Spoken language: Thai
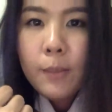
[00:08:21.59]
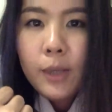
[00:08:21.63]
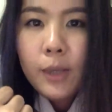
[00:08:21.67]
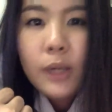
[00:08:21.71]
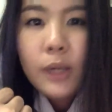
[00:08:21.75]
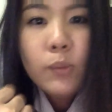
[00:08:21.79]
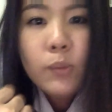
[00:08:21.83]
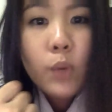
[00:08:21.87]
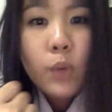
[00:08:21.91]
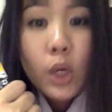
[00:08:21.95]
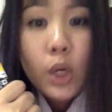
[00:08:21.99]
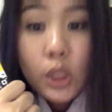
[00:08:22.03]

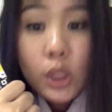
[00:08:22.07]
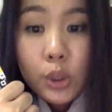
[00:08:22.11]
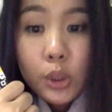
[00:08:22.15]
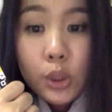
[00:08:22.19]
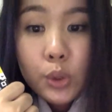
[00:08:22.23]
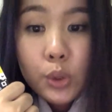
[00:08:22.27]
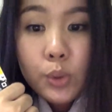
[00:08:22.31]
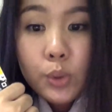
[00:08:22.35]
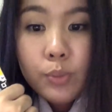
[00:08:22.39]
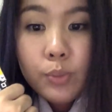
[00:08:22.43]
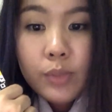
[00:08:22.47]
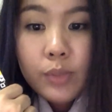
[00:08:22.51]
เพิ่มวอล
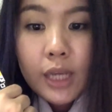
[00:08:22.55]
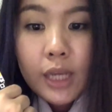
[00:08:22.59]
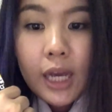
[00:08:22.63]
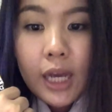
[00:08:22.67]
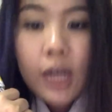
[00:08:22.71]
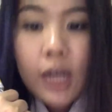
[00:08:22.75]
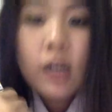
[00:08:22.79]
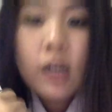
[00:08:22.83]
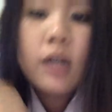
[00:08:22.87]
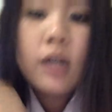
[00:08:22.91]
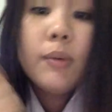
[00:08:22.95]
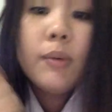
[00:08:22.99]
ลุ่มนะ
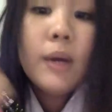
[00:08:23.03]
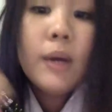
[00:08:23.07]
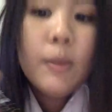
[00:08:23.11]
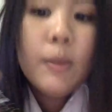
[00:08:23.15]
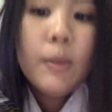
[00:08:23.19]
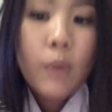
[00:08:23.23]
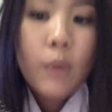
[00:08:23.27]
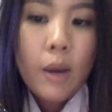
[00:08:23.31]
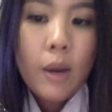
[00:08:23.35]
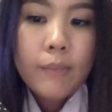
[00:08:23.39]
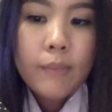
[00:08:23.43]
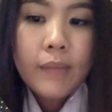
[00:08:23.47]
คะก็คือเพิ่
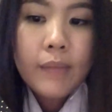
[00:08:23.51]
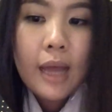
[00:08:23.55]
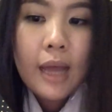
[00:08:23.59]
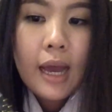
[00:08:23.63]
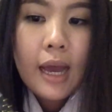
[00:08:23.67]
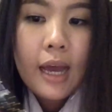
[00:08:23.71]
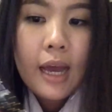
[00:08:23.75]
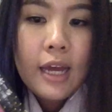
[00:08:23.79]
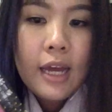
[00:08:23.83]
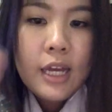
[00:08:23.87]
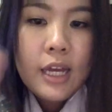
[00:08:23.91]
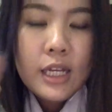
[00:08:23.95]
มความห
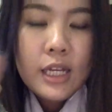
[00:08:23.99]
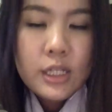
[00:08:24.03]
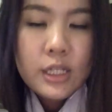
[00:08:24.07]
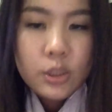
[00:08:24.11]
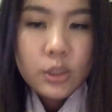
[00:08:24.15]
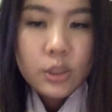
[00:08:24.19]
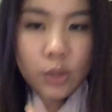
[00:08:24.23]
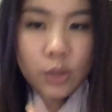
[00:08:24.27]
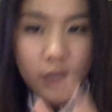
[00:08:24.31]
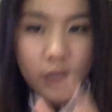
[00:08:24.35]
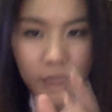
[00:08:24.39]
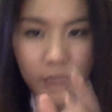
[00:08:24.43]
นา
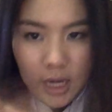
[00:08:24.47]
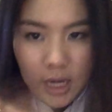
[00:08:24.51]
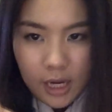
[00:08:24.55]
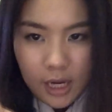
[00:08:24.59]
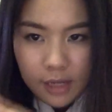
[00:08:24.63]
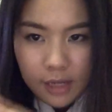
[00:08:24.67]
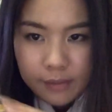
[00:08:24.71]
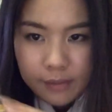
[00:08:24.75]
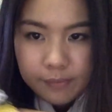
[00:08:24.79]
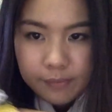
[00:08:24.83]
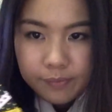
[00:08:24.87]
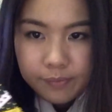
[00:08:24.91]
ส่วนอันเนี้
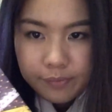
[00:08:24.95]
ย